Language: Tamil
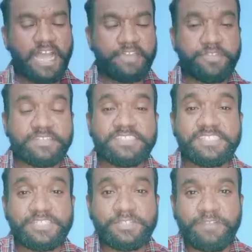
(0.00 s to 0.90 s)
ஹாய் ஃப்ரெண்ட்ஸ்
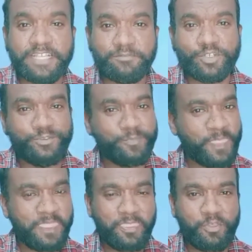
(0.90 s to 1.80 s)
வெல்கம் டு
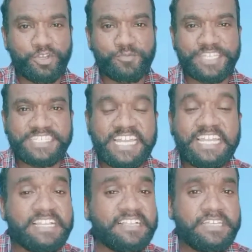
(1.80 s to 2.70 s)
துணுக்குமுட
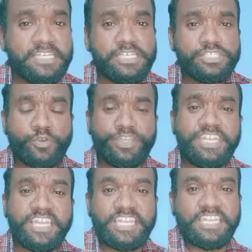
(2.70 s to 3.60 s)
சேனல் ஸோ
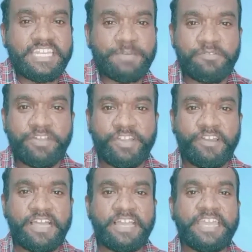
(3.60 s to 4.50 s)
இன்றைக்கி நம்ம
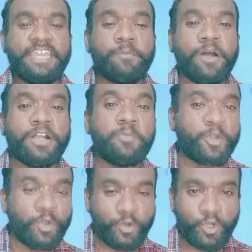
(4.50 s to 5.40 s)
வீடியோவில் என்ன பார்க்க
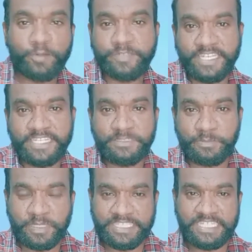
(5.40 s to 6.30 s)
போகிறோம் அப்படின்னு
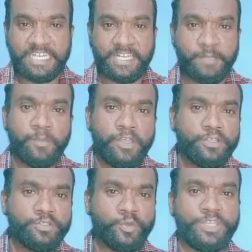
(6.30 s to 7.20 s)
பார்த்தீங்கன்னா
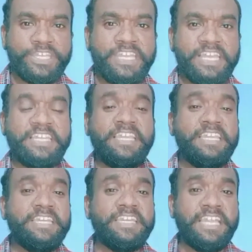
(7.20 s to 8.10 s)
ஸோ இன்றைக்கி
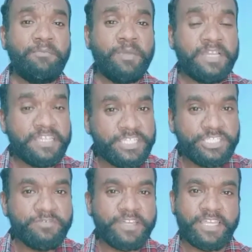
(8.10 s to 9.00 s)
நம்ம
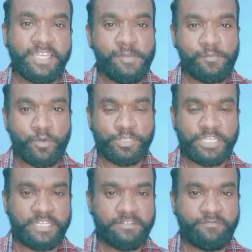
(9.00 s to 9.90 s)
இதுவரைக்கும்
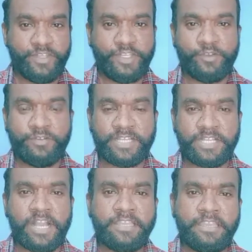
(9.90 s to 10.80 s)
போட்ட வீடியோவை
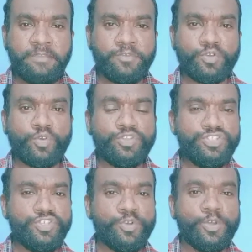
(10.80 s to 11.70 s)
காட்டிலும்
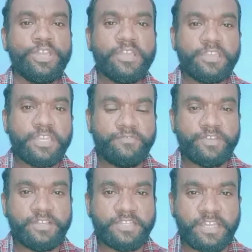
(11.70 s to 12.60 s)
கொஞ்சம்
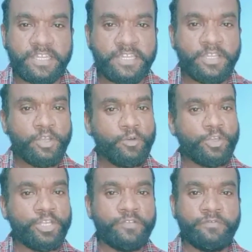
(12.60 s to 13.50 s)
டிஃப்ரெண்ட்டான
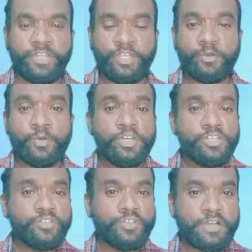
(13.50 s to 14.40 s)
ஒரு வீடியோ
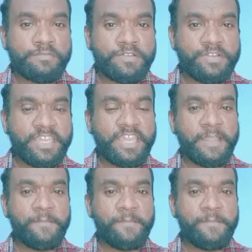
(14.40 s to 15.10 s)
ஸோ நம்மளுடைய